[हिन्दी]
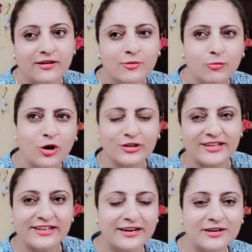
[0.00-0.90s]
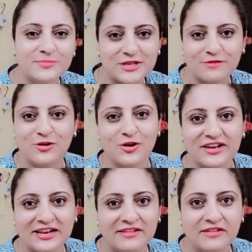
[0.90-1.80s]
बहुत ही रैंडम सा ब्लॉग
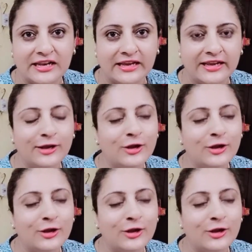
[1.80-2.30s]
रहने वाला है